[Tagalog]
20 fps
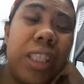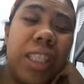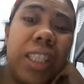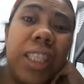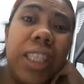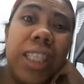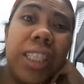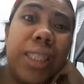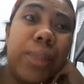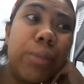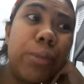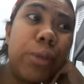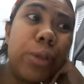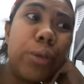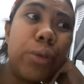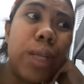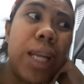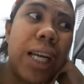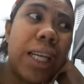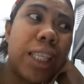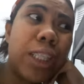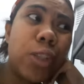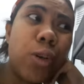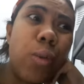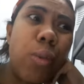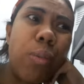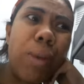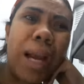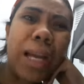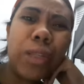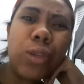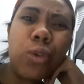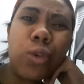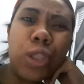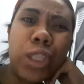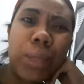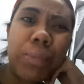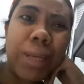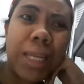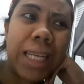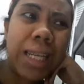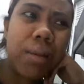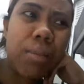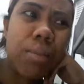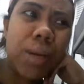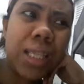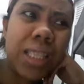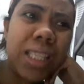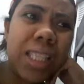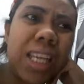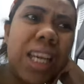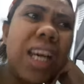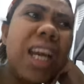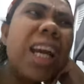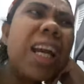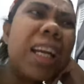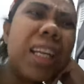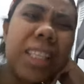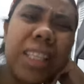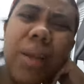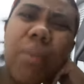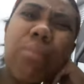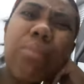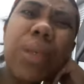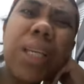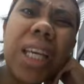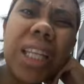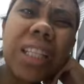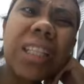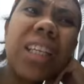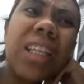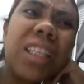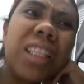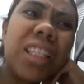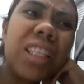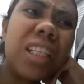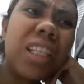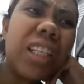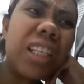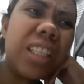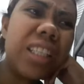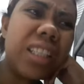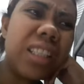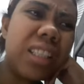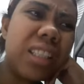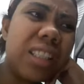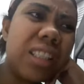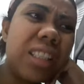iniisip ko yung luggage kung paano ko siya mailabas. Kasi ang bigat nga niya guys.